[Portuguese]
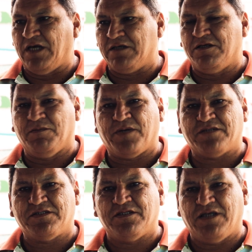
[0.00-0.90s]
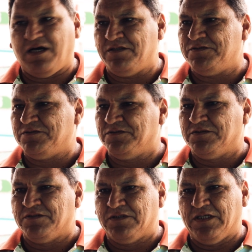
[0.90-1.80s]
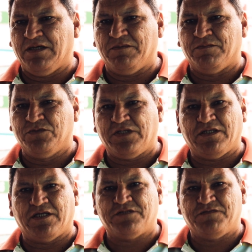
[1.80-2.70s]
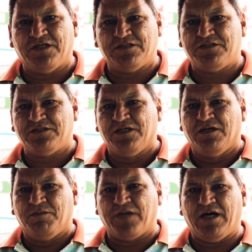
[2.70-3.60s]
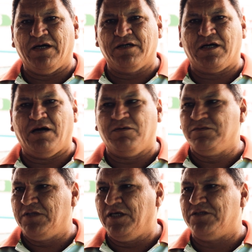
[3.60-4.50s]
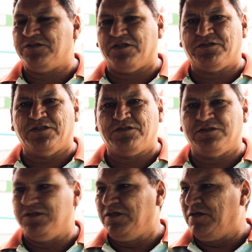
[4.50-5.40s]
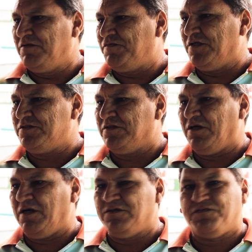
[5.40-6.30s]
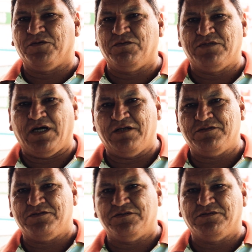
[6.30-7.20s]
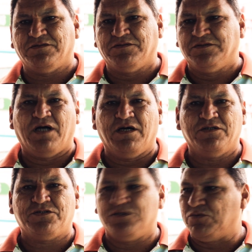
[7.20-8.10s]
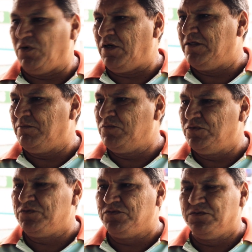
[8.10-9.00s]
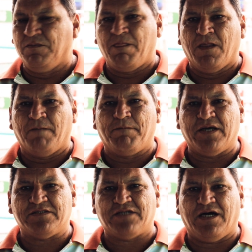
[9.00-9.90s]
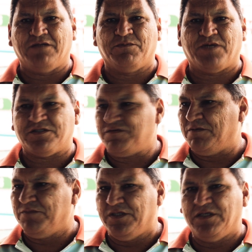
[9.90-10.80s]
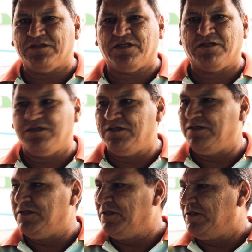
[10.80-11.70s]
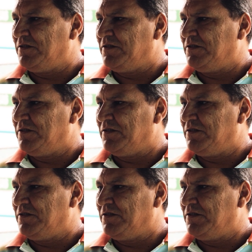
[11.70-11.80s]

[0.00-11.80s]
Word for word: daqui para a cidade. Né? Muitas das vezes, para arrancar um dente, a gente, frente a dificuldade de, aí se torna muito pesado para as famílias aqui